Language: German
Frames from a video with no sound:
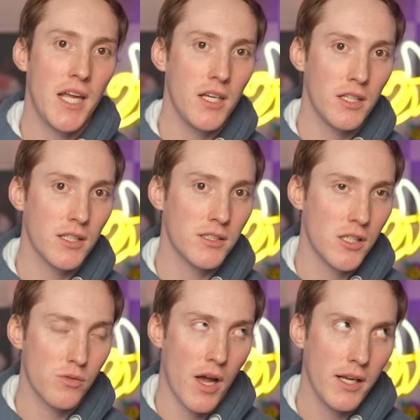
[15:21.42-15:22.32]
denke ich, dass der
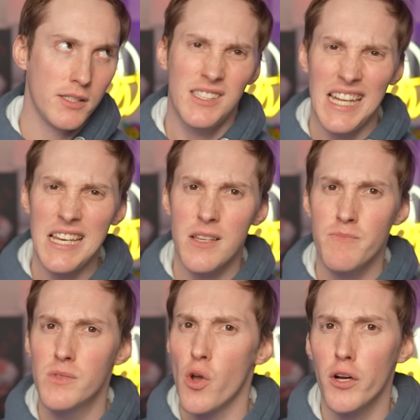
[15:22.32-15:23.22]
so heißt. Den im
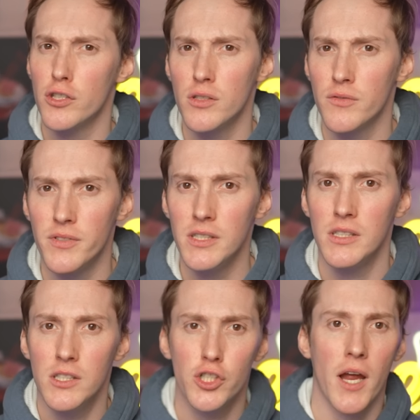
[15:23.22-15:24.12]
Deutschen zu
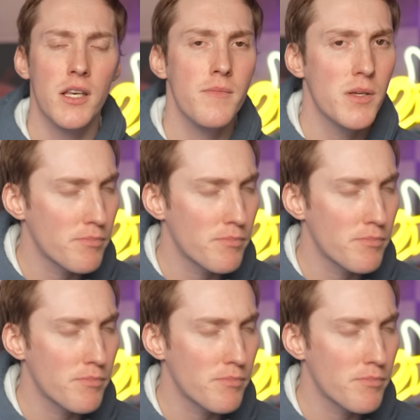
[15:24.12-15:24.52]
finden, scheint nämlich